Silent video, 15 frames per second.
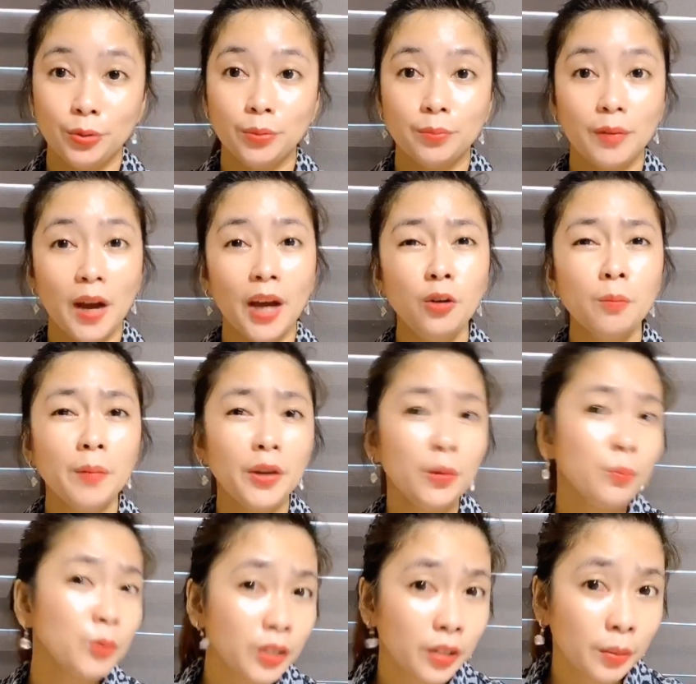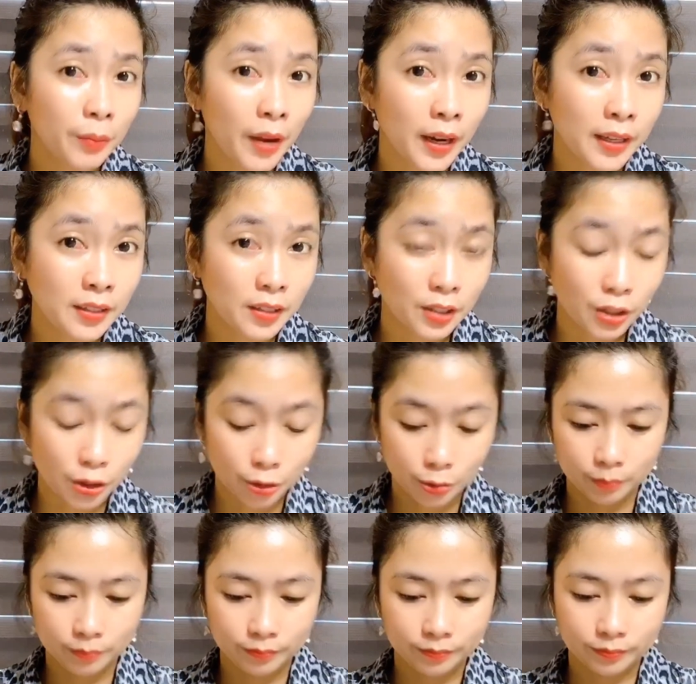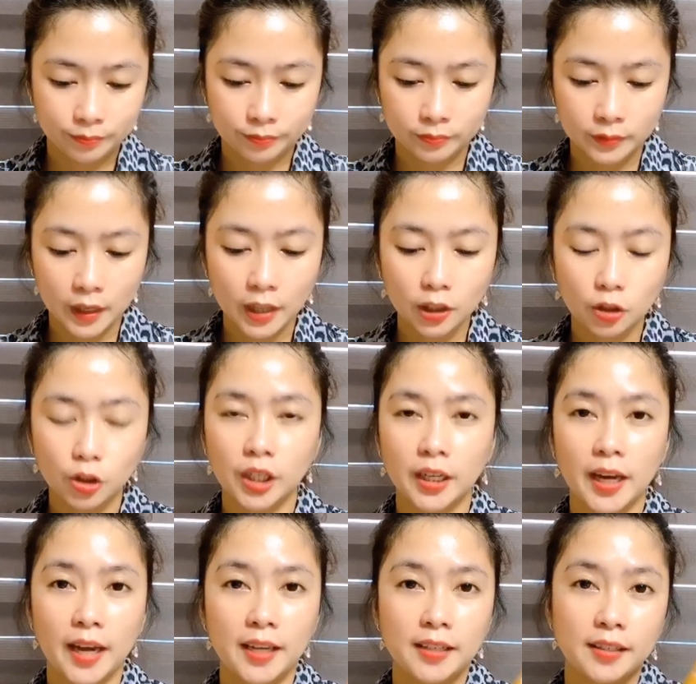Ano ba yung Beauty Derm Elixir Serum? Ito siya guys.